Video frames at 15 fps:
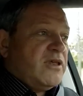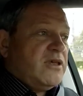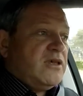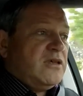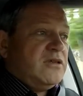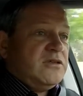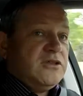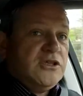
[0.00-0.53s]

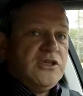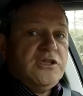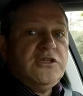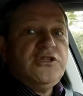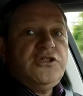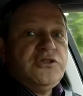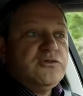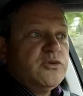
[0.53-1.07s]
и, и
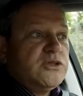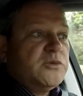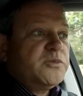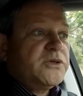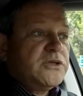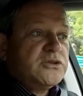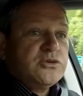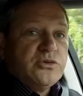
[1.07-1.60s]
ничего не
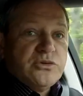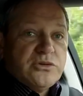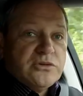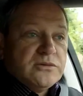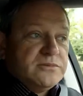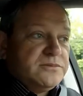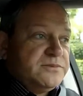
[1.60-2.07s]
происходит.